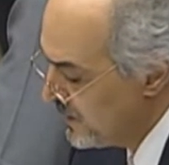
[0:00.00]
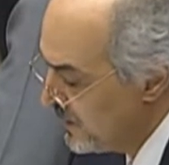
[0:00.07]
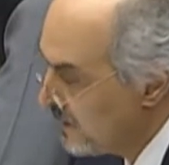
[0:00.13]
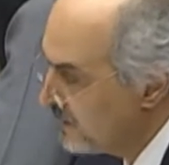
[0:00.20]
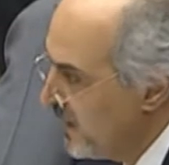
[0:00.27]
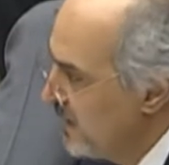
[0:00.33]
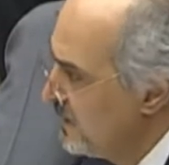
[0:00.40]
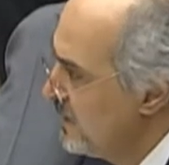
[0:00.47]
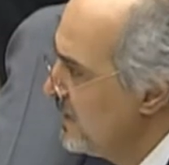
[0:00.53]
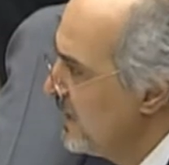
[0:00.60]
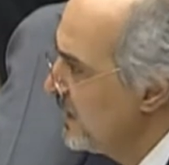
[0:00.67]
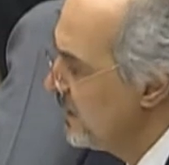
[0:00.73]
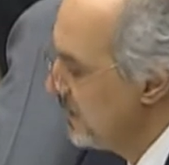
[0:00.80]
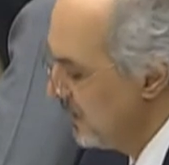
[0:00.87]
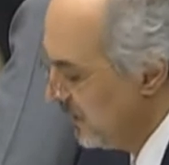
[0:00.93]
أشير
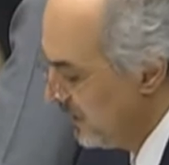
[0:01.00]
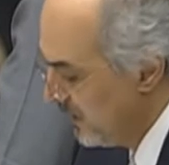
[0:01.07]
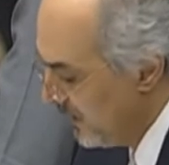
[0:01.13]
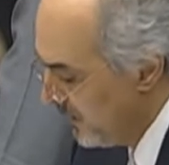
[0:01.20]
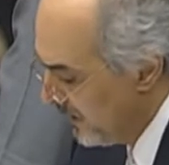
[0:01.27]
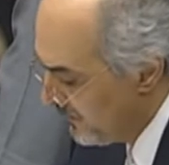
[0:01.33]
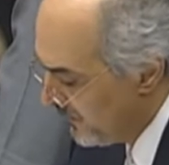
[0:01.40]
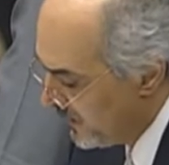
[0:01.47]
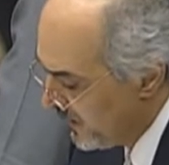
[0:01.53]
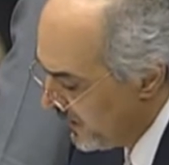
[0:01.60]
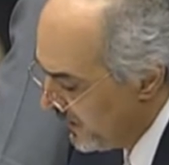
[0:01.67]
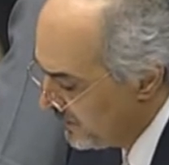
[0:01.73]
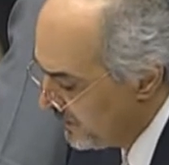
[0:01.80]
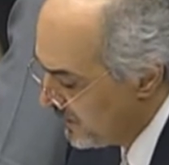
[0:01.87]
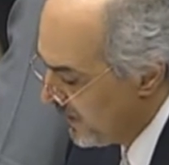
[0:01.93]
تحديدا إلى
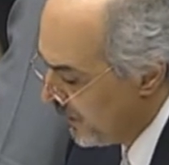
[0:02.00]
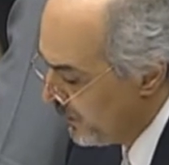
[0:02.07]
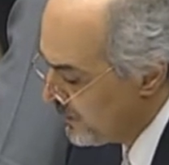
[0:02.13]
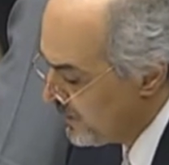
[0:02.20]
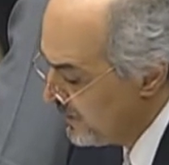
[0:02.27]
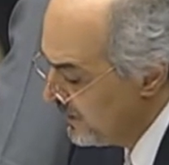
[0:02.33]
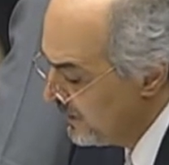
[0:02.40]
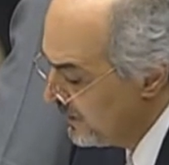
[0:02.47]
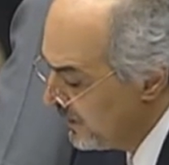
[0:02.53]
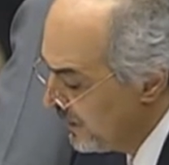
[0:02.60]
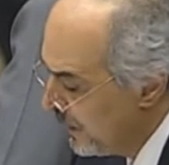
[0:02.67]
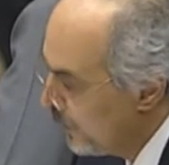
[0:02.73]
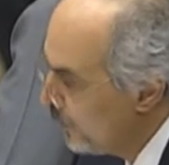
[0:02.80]
الفقرات 29